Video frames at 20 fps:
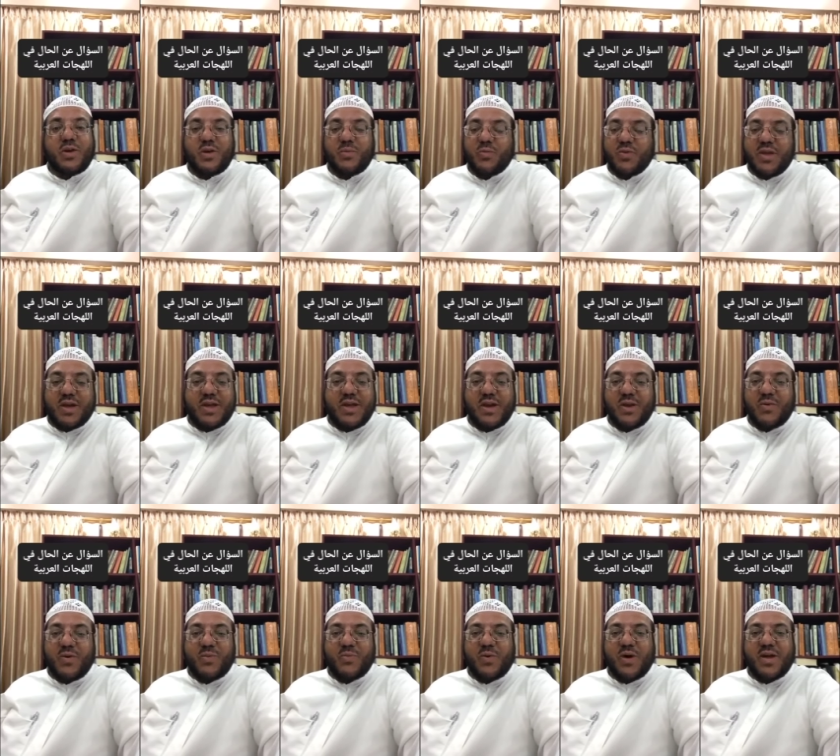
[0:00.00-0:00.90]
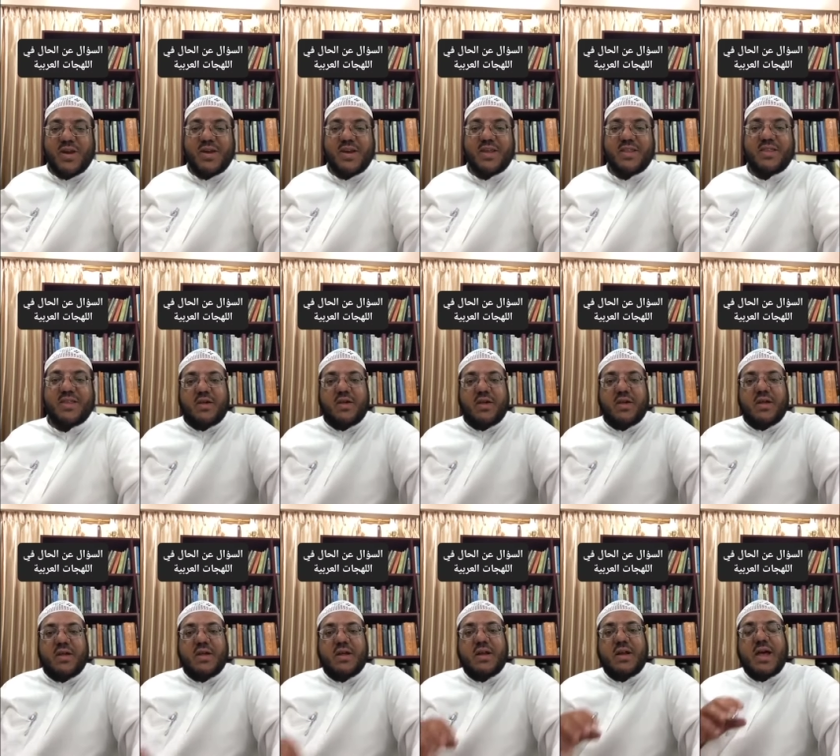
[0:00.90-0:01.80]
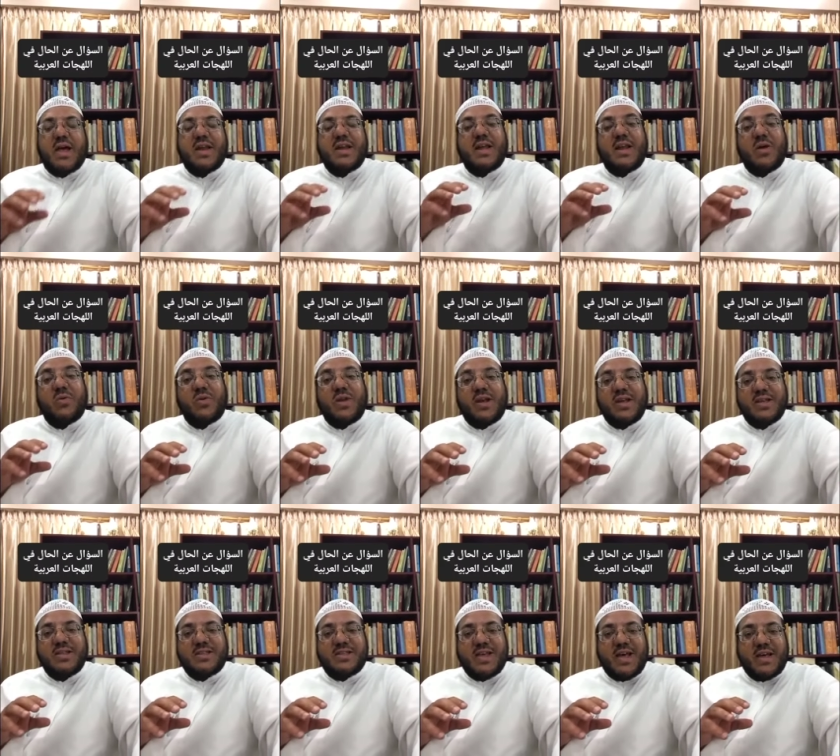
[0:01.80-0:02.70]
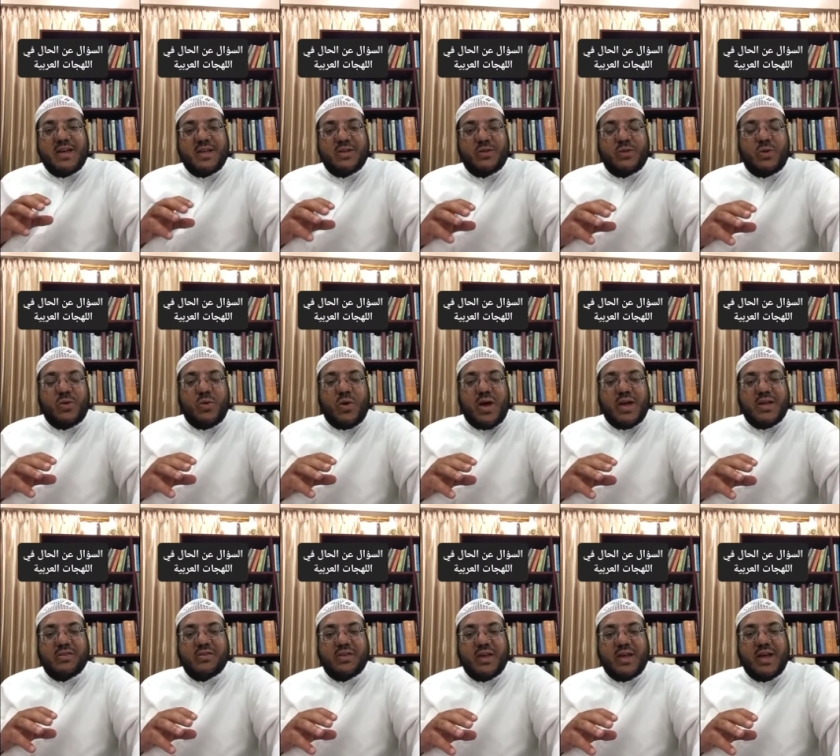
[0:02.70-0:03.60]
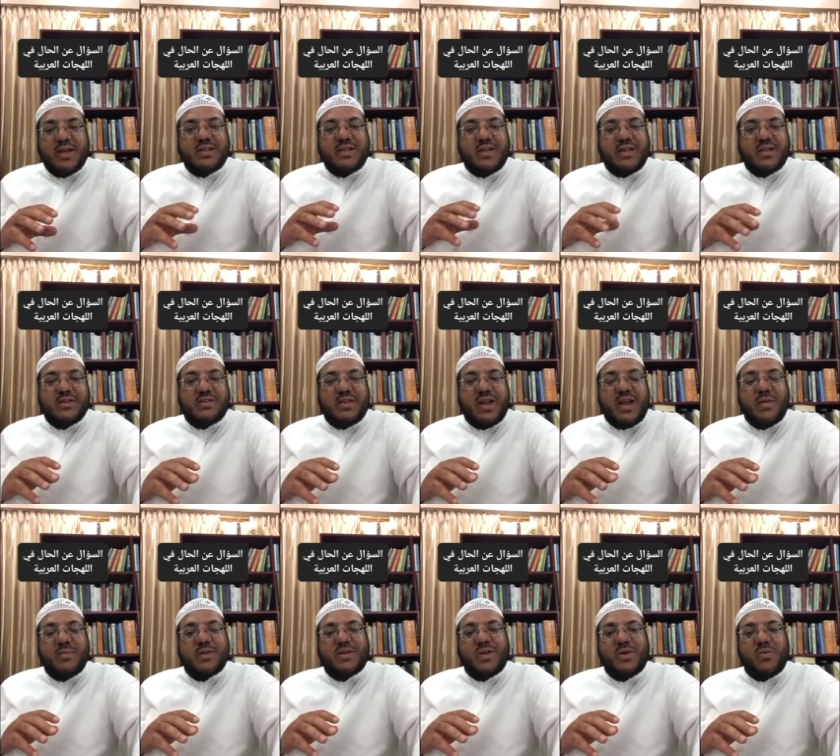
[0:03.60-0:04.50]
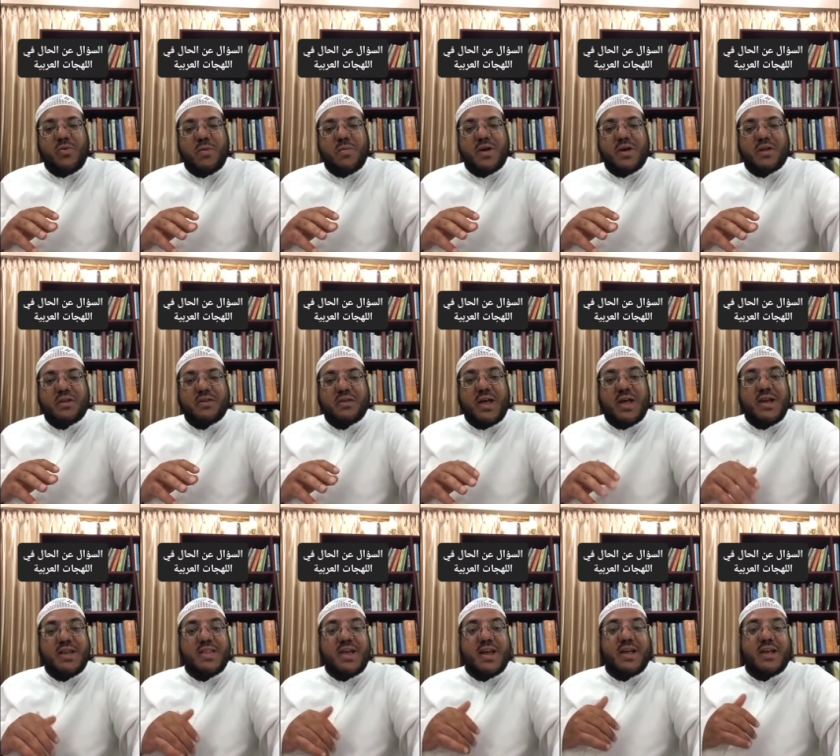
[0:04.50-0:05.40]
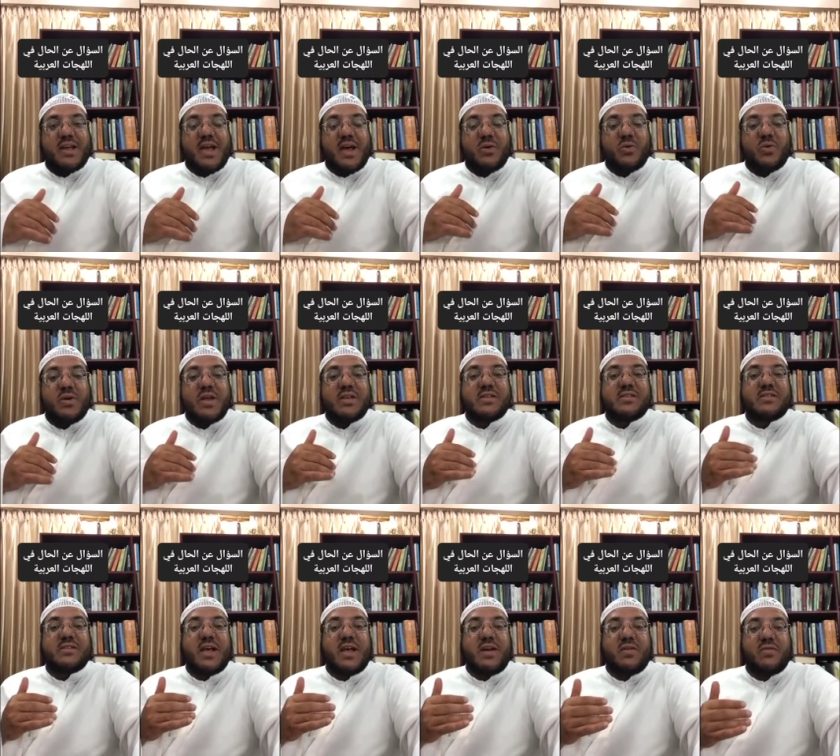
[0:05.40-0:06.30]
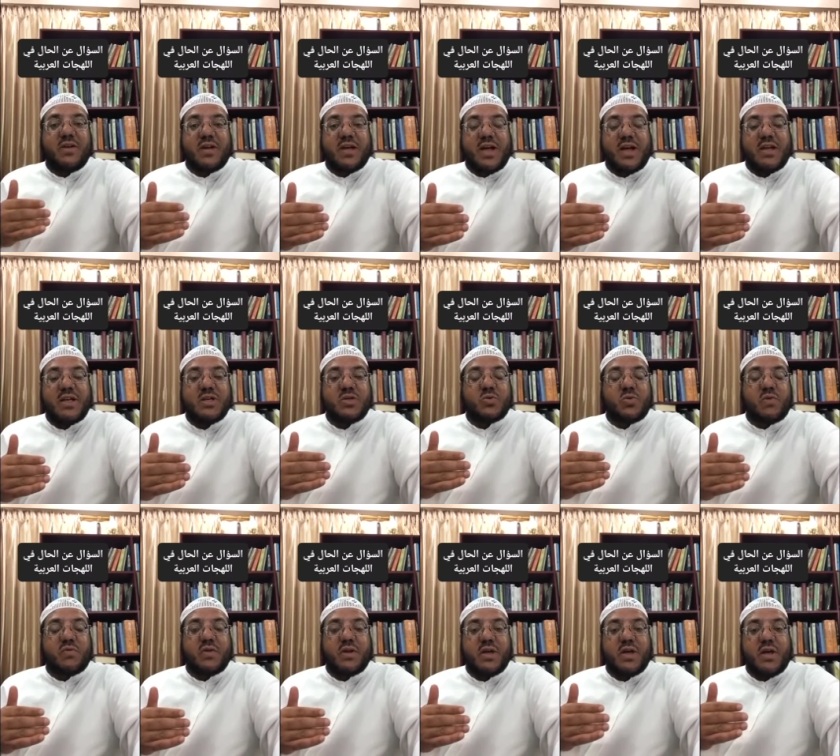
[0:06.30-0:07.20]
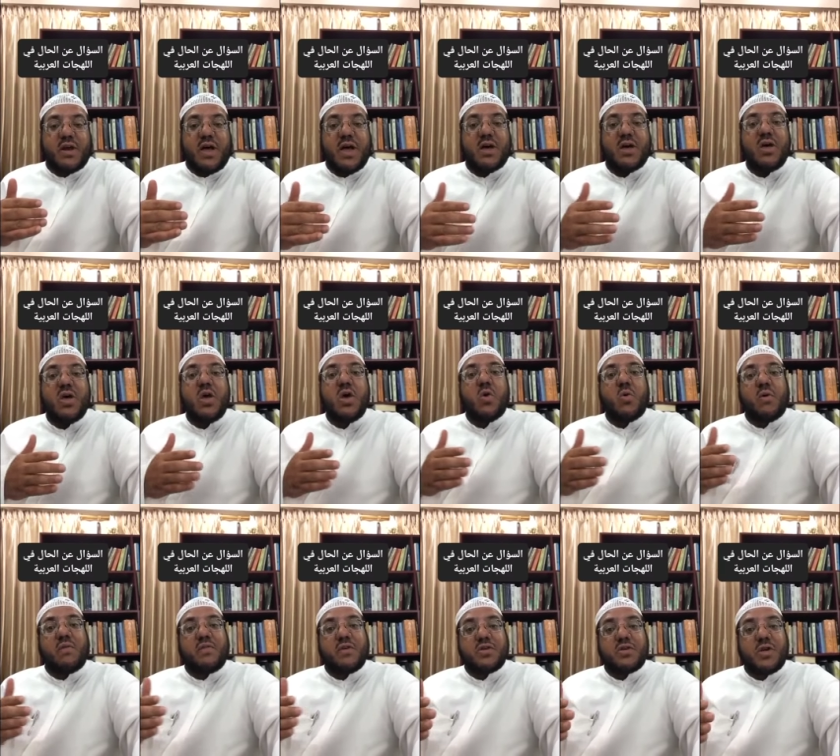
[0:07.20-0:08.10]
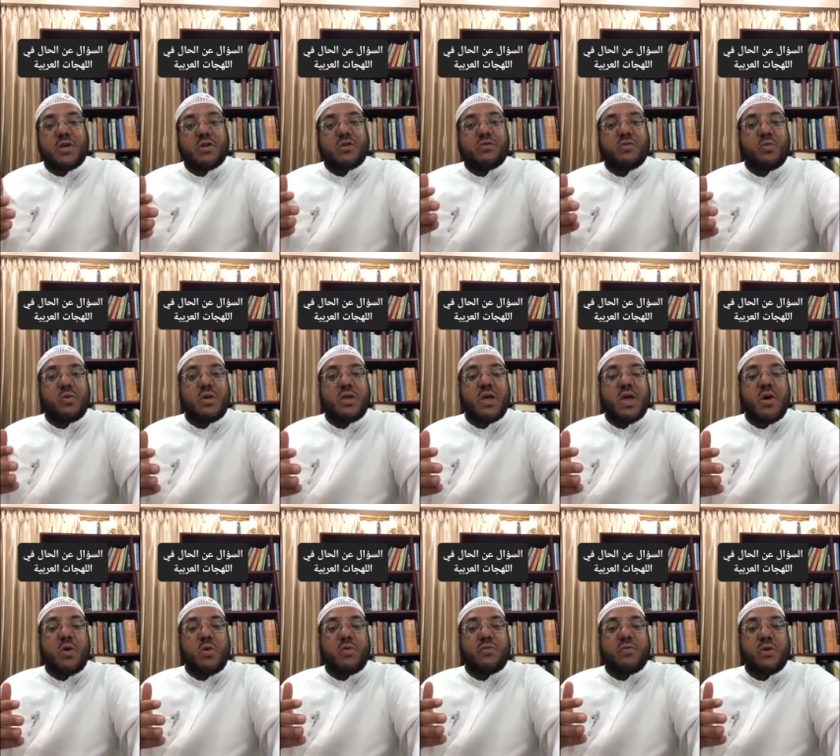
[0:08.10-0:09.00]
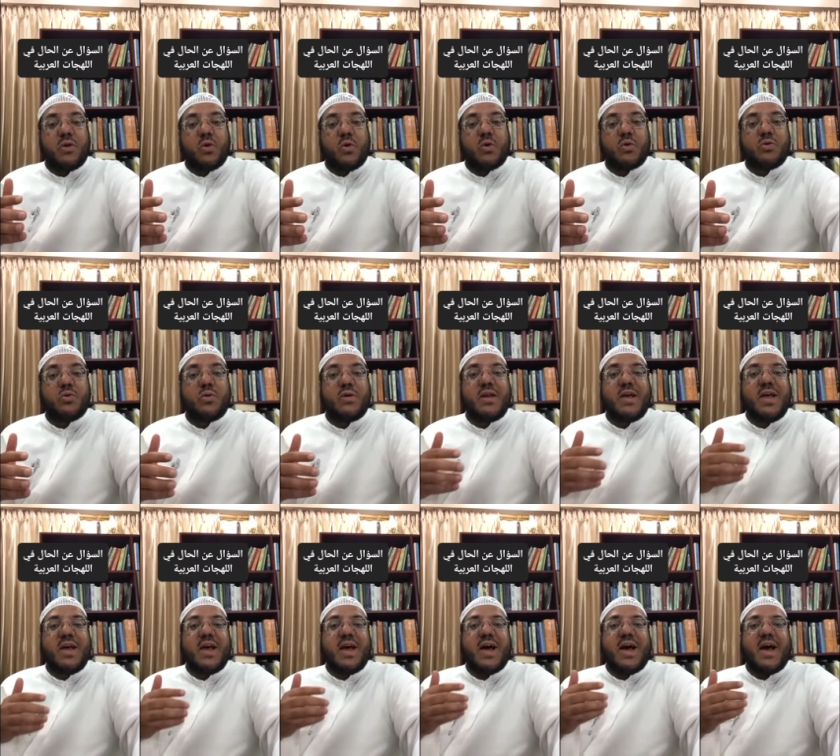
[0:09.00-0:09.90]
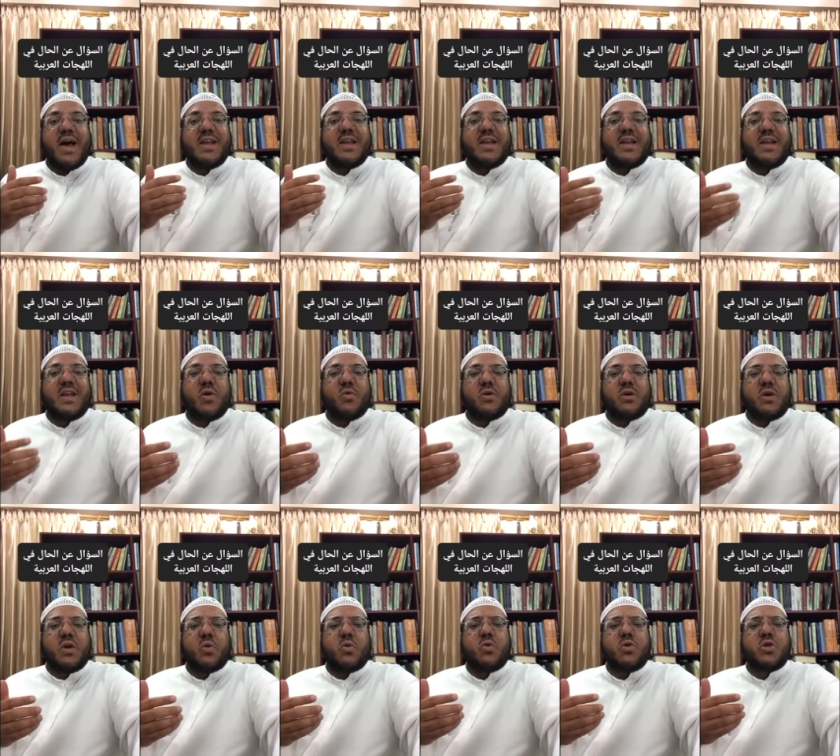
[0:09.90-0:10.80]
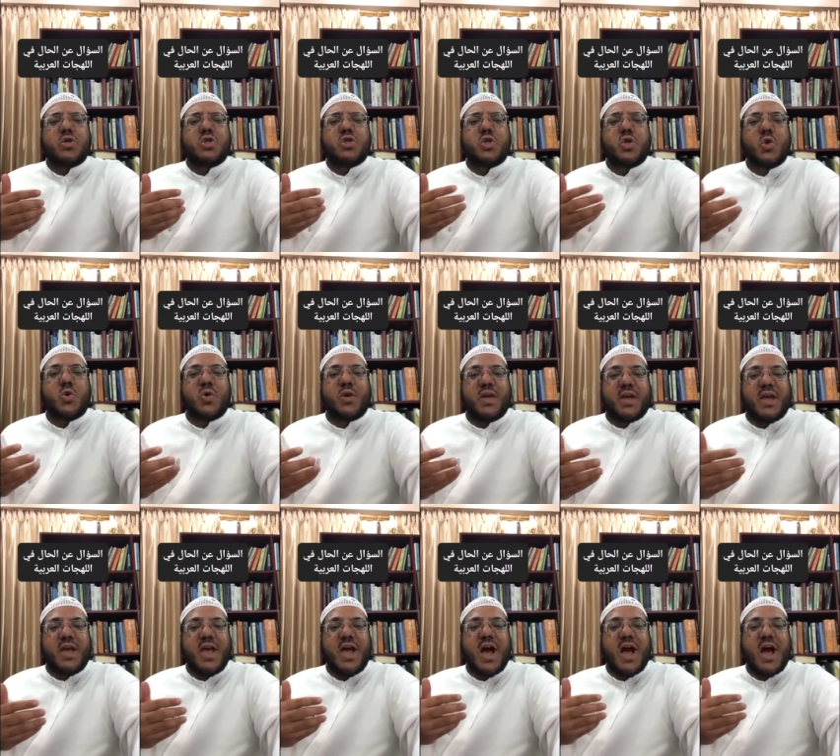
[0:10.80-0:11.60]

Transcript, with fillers: للمذكر والمؤنث لأن لون الإنسان يدل على صحته سلامة ومرضا لذلك نحن نسأل في الخليج وفي العراق وفي شرق سوريا وفي الأردن عن اللون نقول شلونك